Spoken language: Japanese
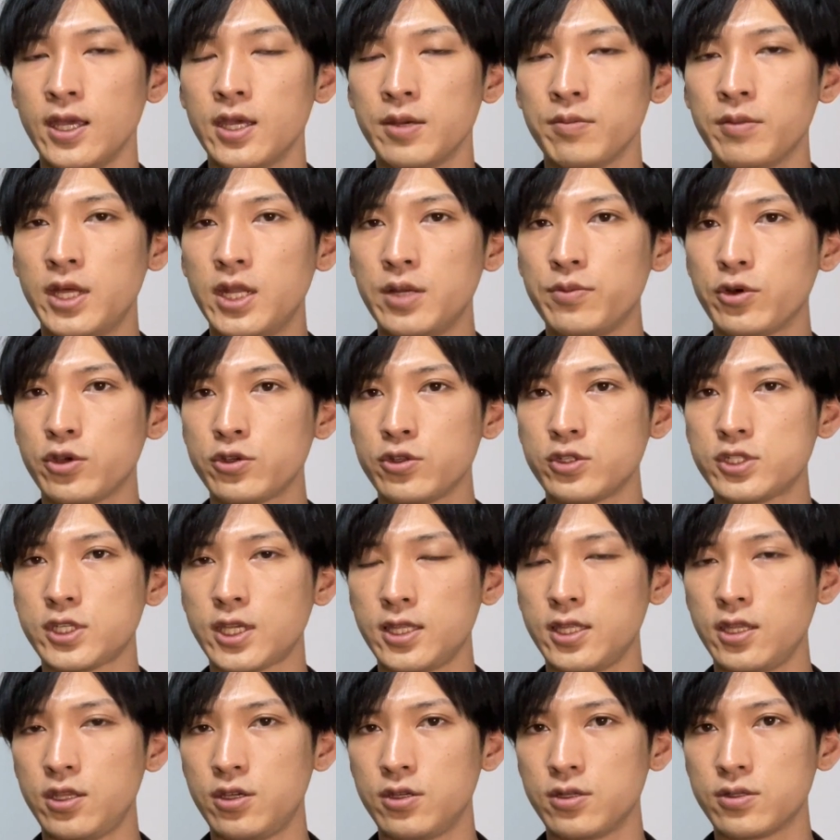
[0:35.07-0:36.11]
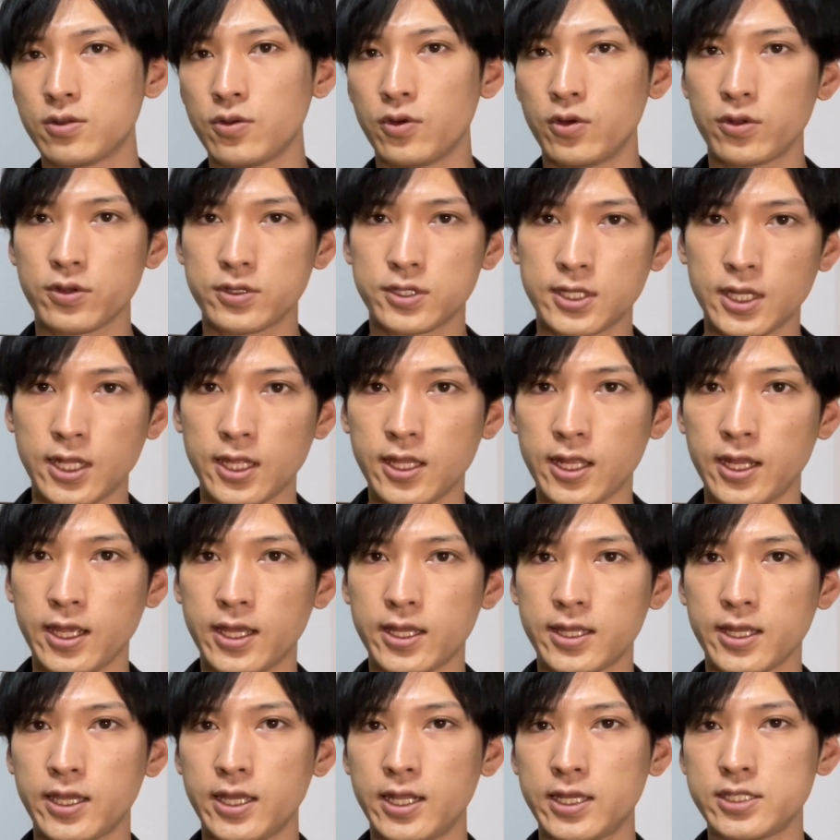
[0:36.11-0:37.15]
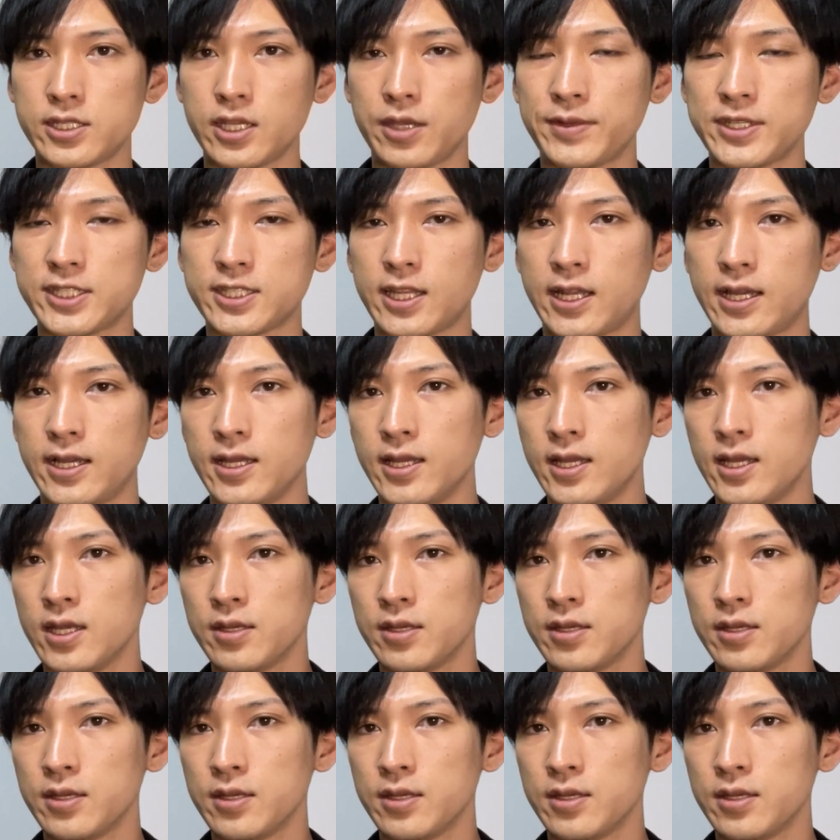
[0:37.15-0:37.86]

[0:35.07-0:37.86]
まだ僕のチャンネル登録されてない方がいらっしゃいましたら、